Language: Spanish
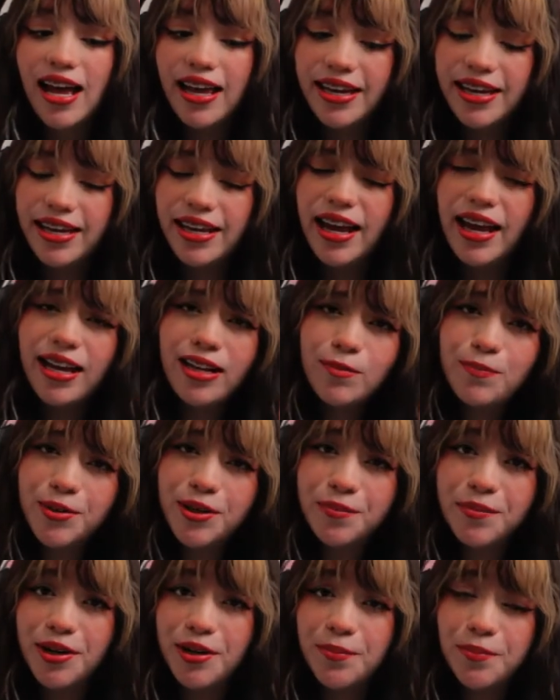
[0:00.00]
Y el
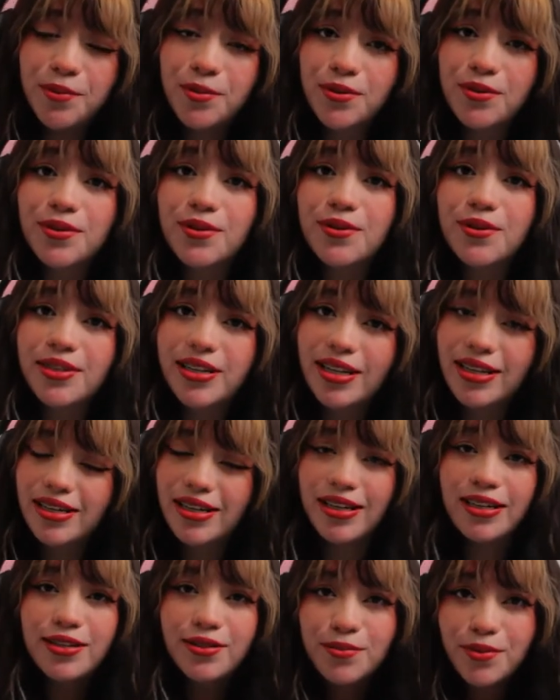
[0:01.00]
primer punto del
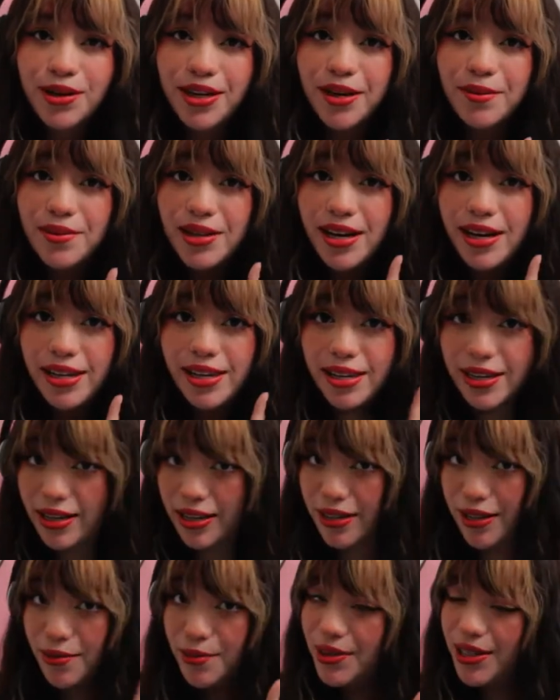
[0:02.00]
que les voy a hablar y
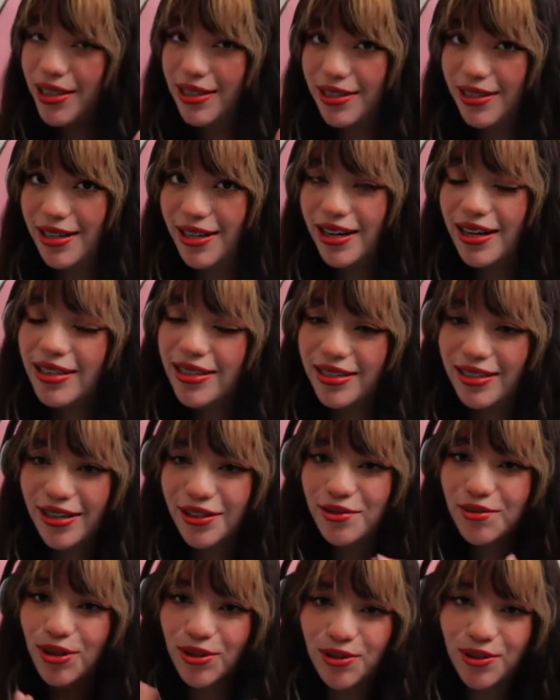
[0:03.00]
el que voy a estar
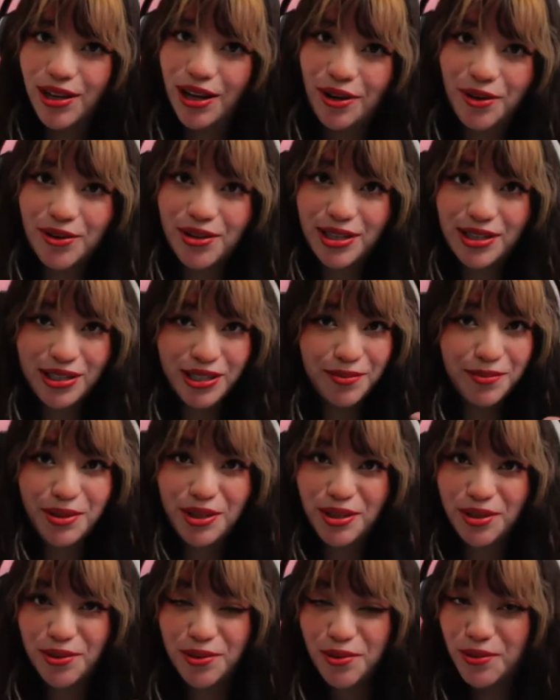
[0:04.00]
realizando a lo largo de este
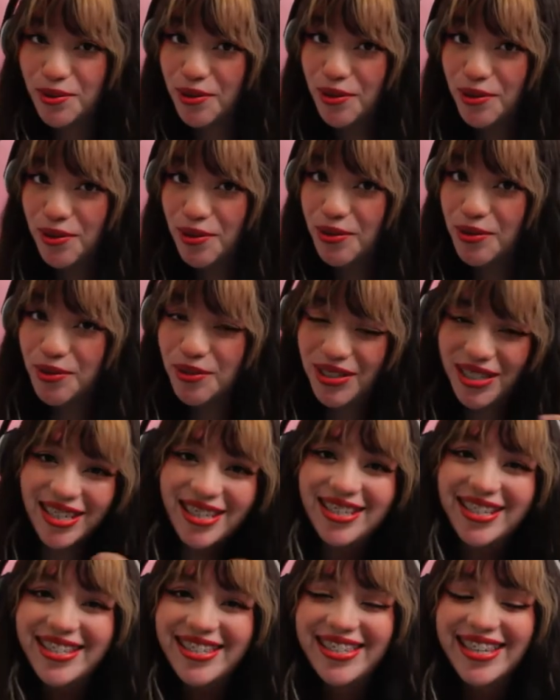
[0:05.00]
video junto con
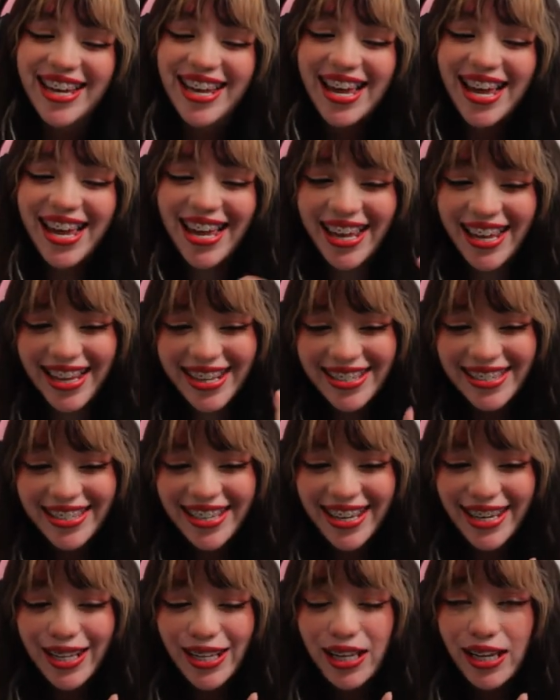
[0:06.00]
ustedes es
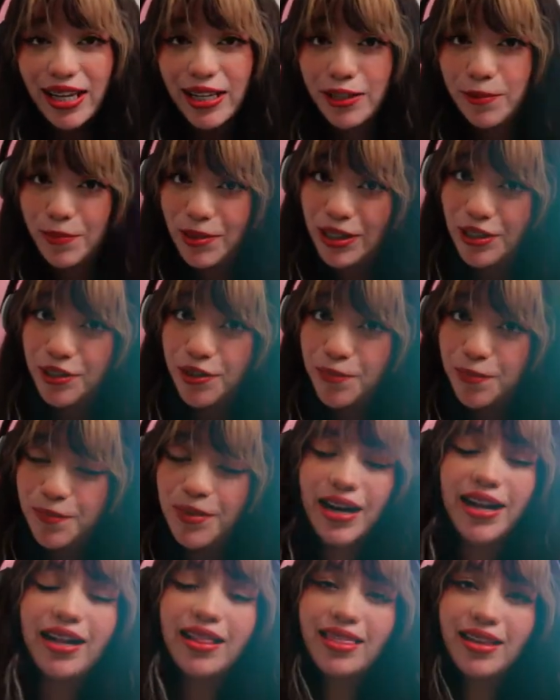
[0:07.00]
el espacio
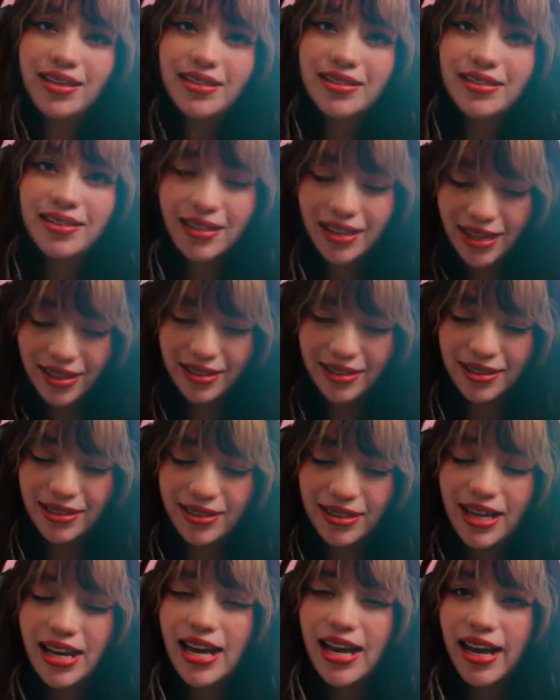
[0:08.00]
para las clases.
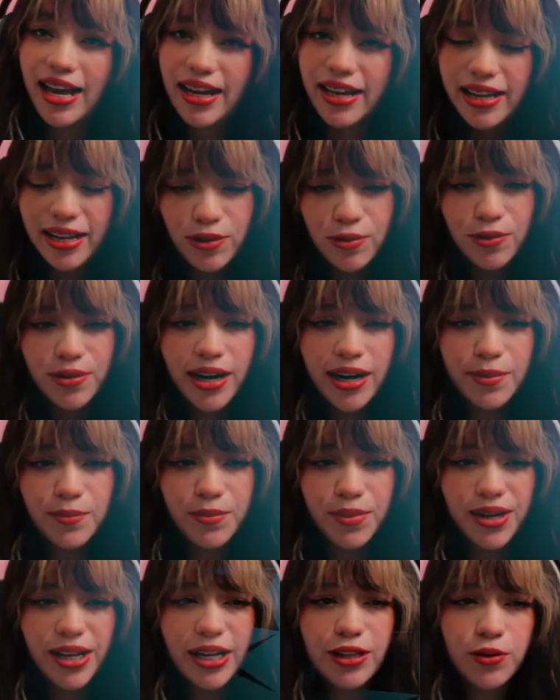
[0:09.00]
¿En qué lugar
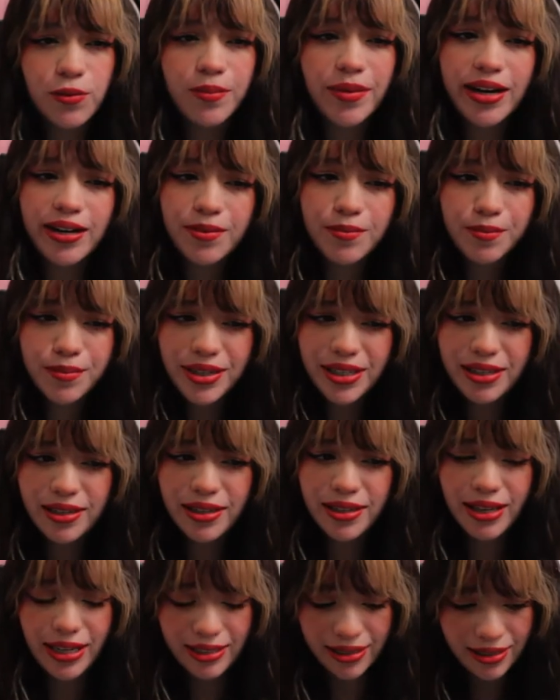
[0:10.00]
voy a tomar mis
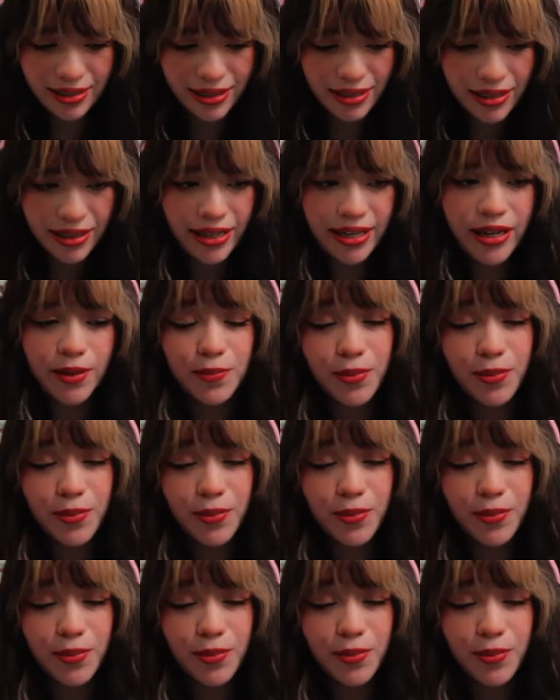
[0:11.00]
clases en línea?